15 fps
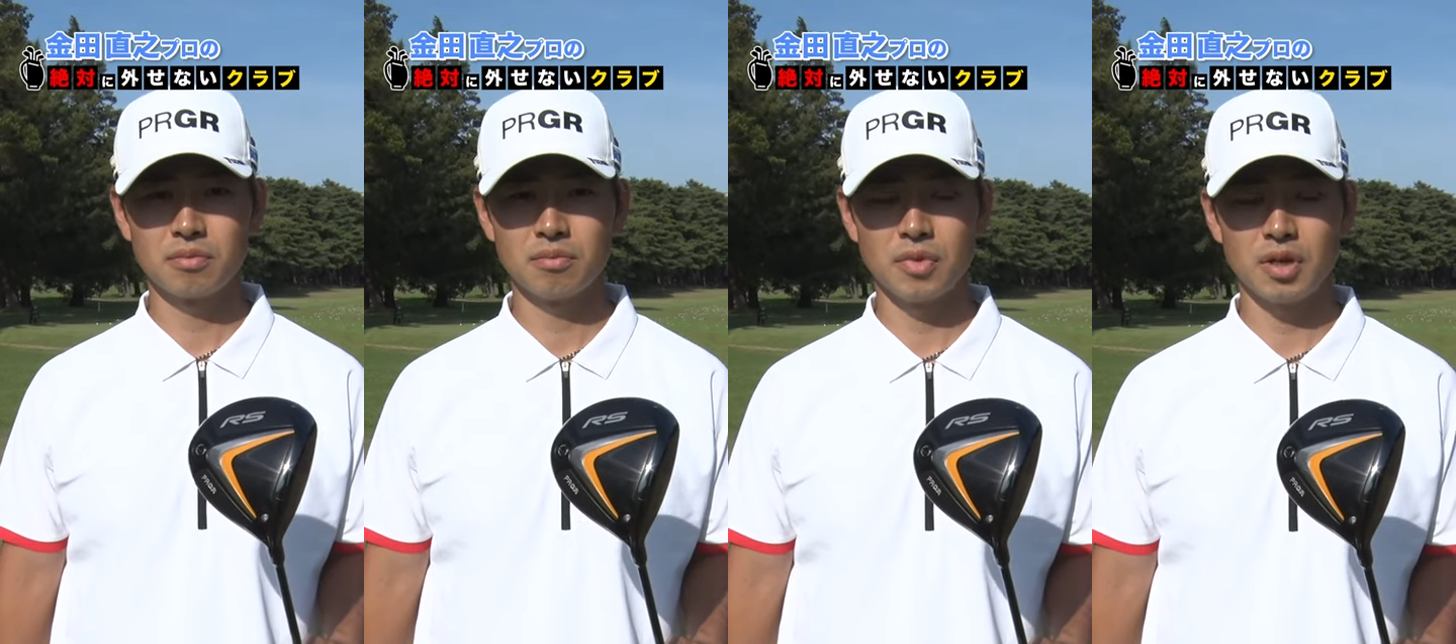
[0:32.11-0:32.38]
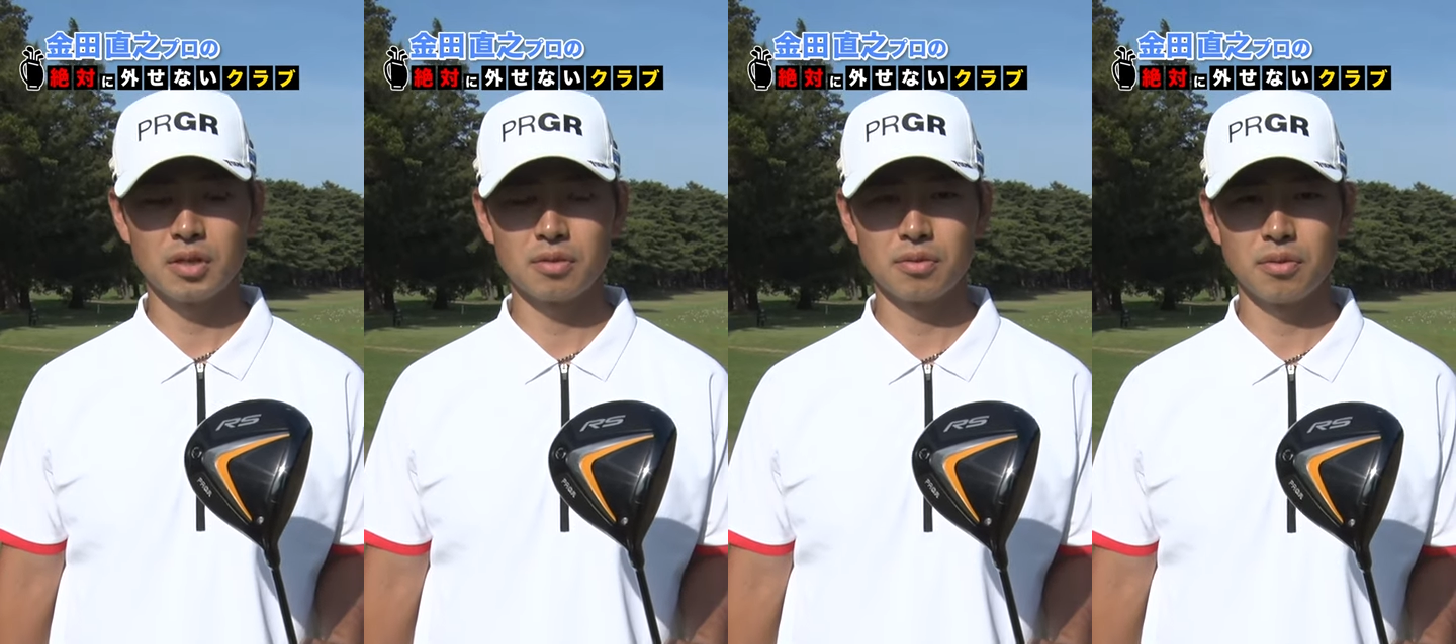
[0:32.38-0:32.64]
そ
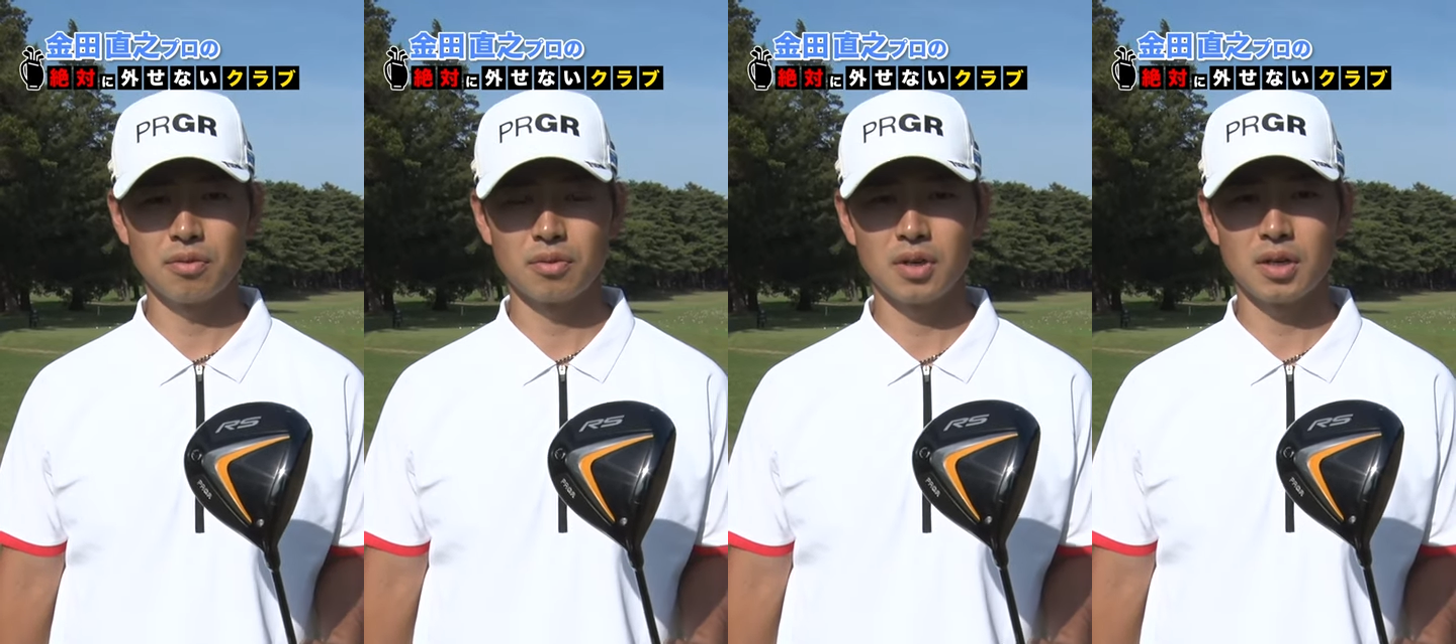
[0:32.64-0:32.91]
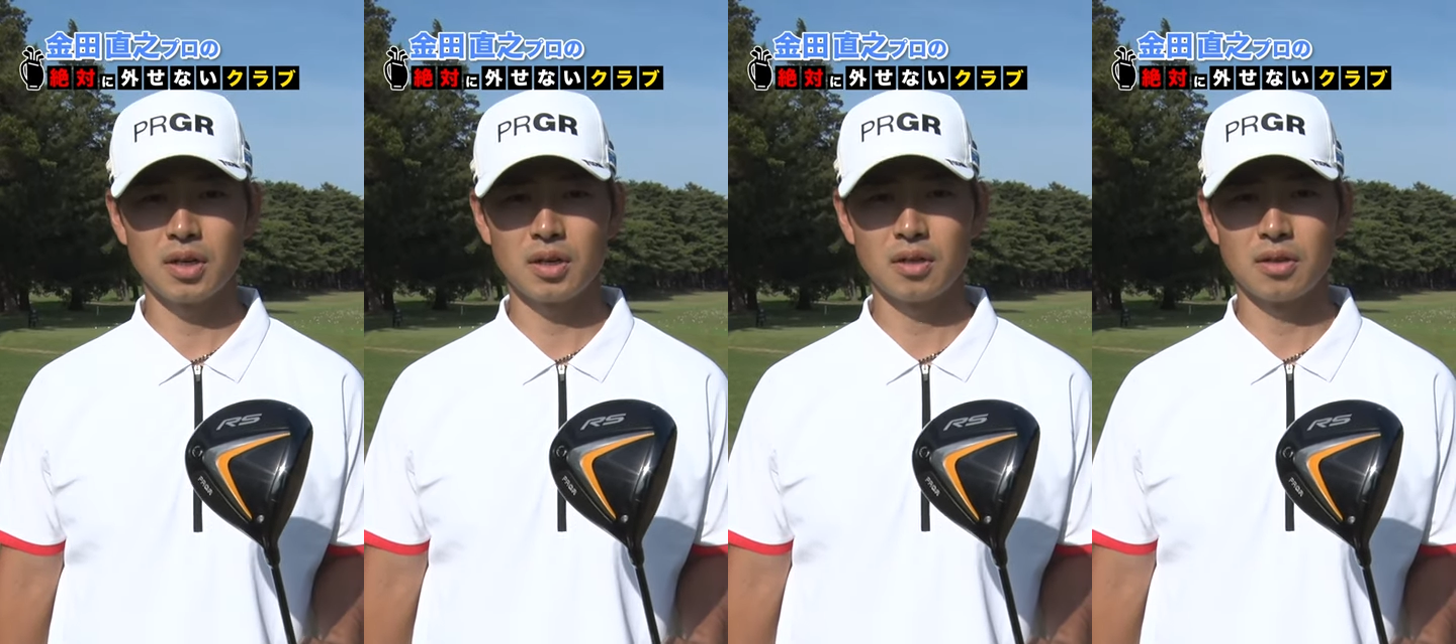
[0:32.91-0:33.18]
の4
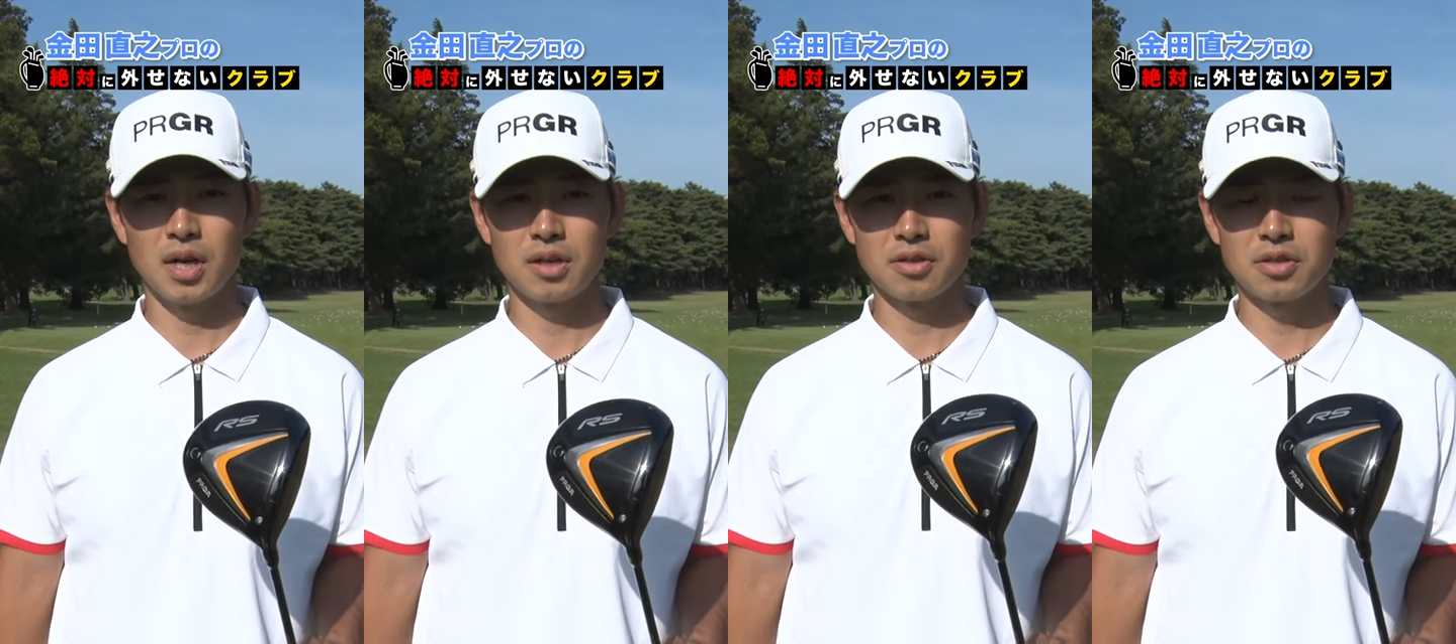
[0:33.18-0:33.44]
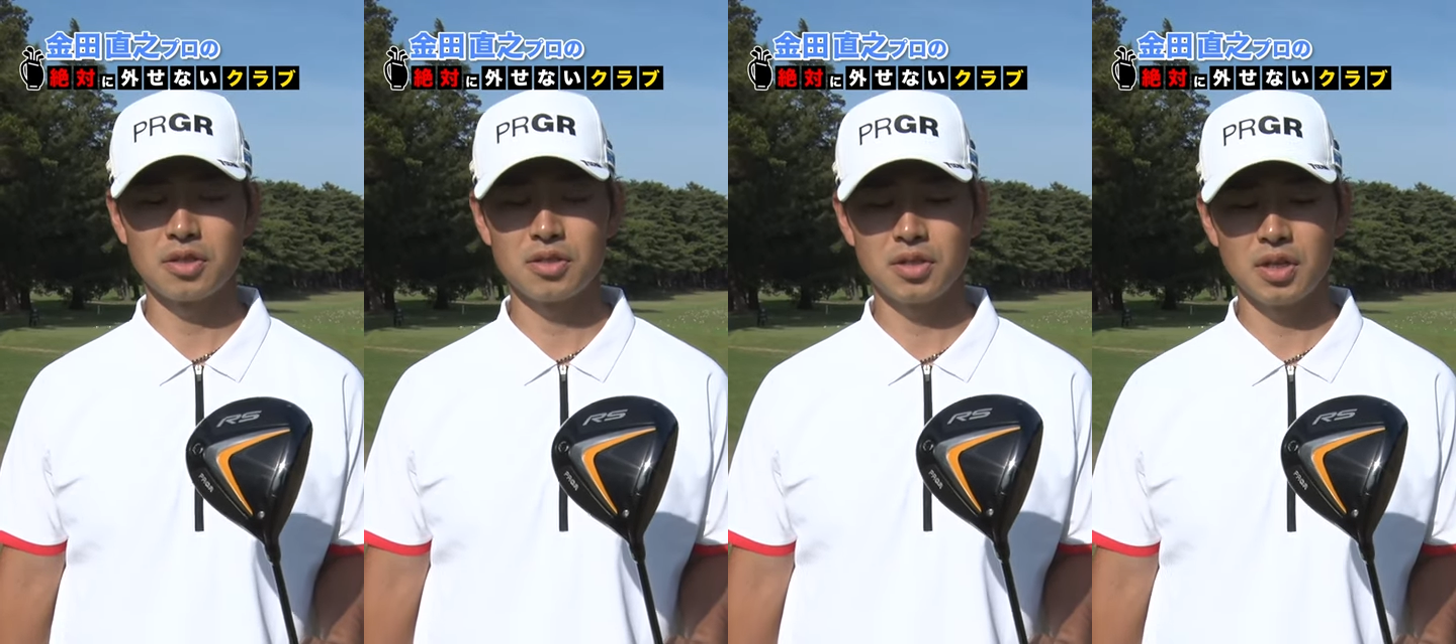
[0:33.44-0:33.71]
日間安
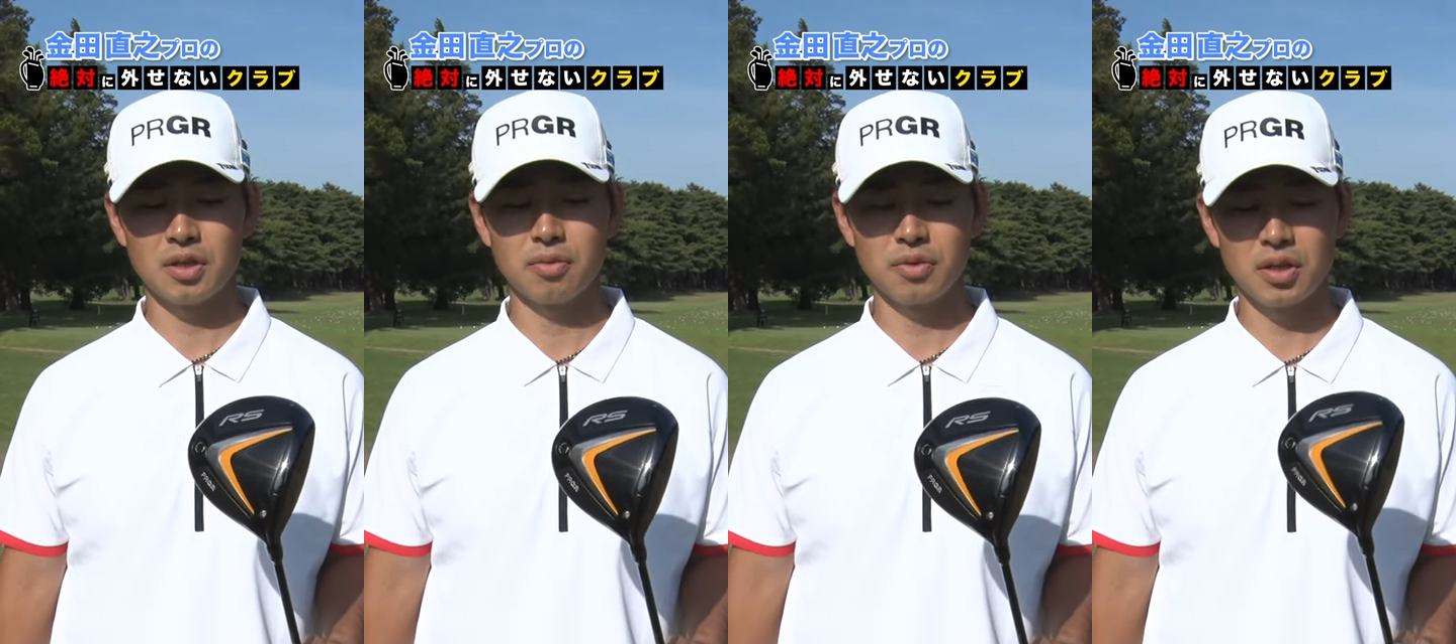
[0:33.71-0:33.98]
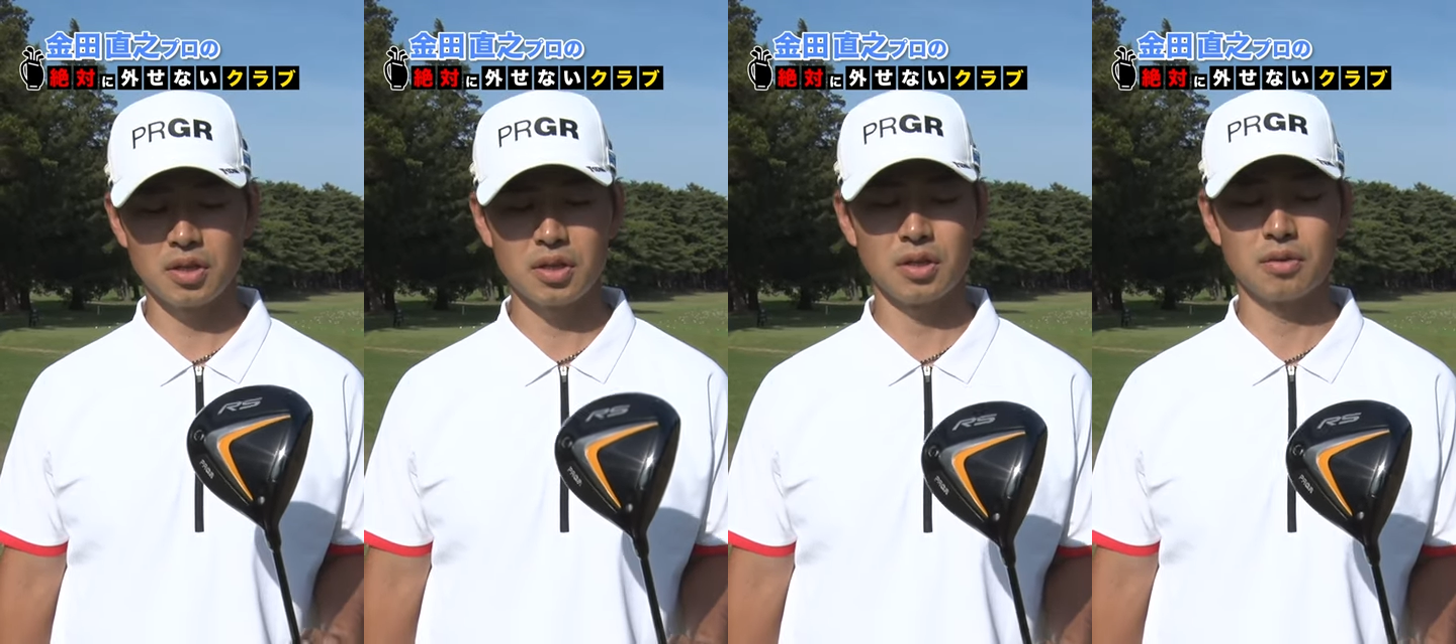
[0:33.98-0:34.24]
心して振っ
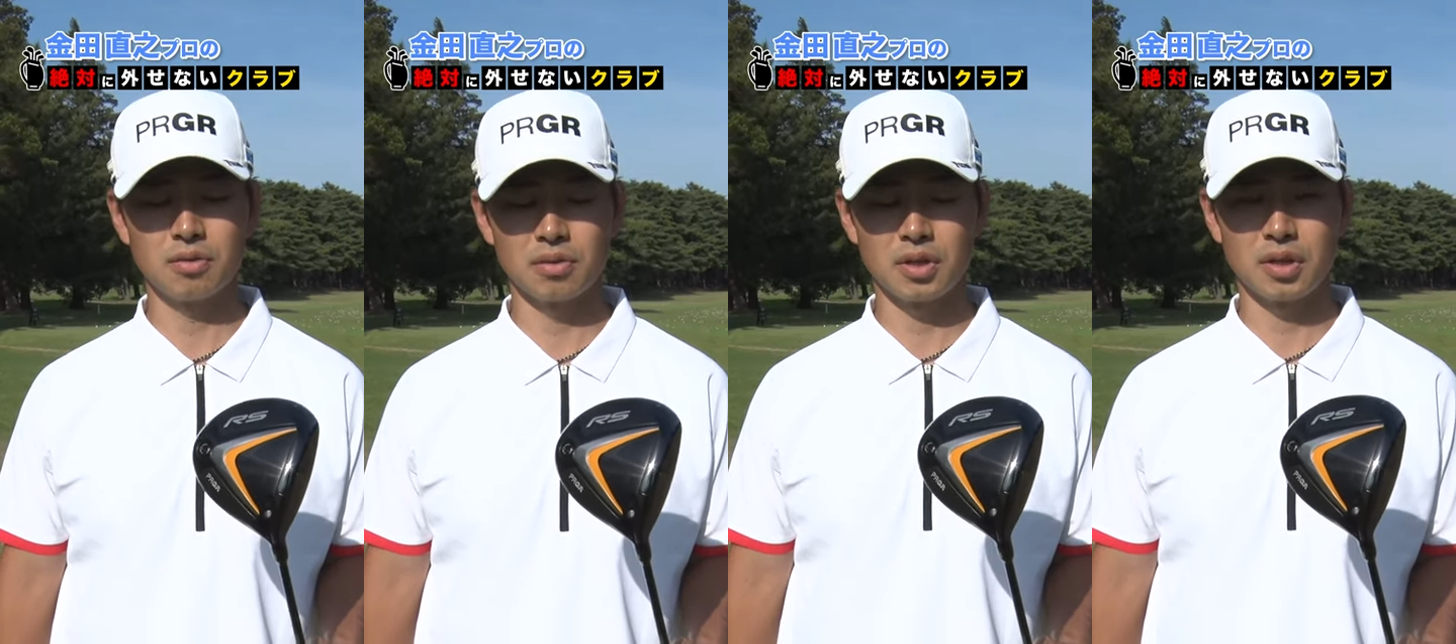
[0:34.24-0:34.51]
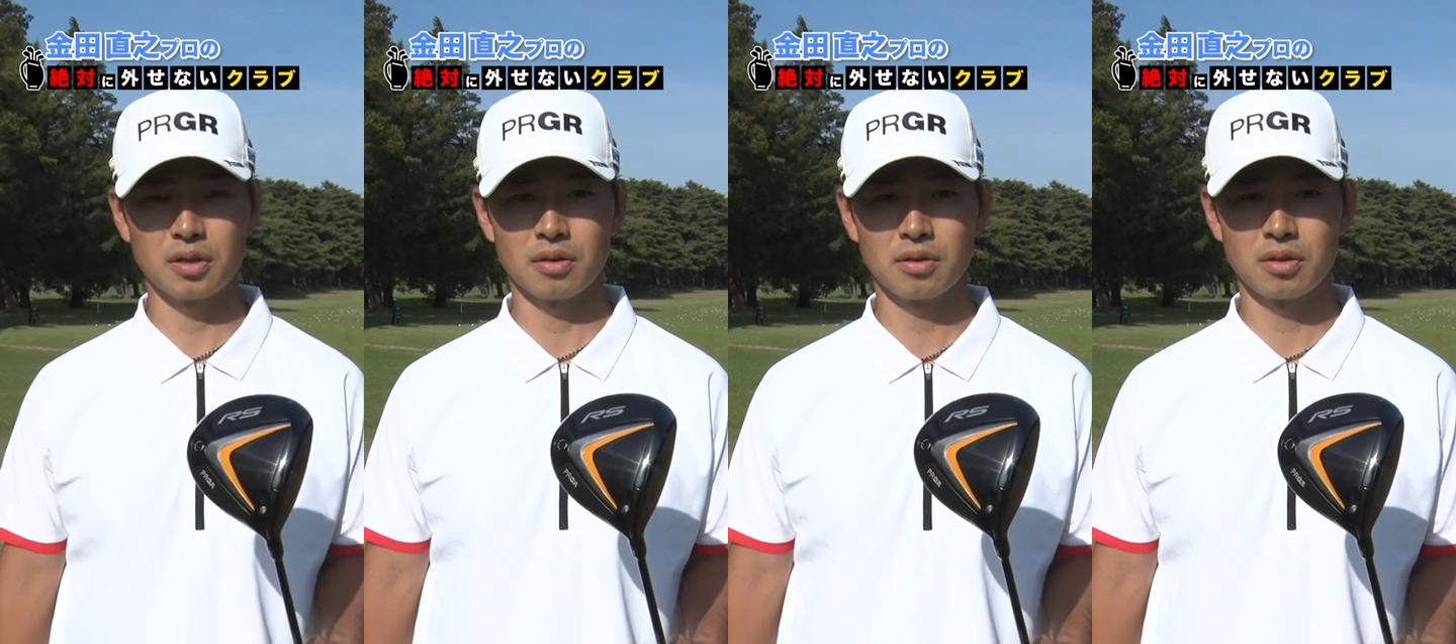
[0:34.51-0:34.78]
ていけるので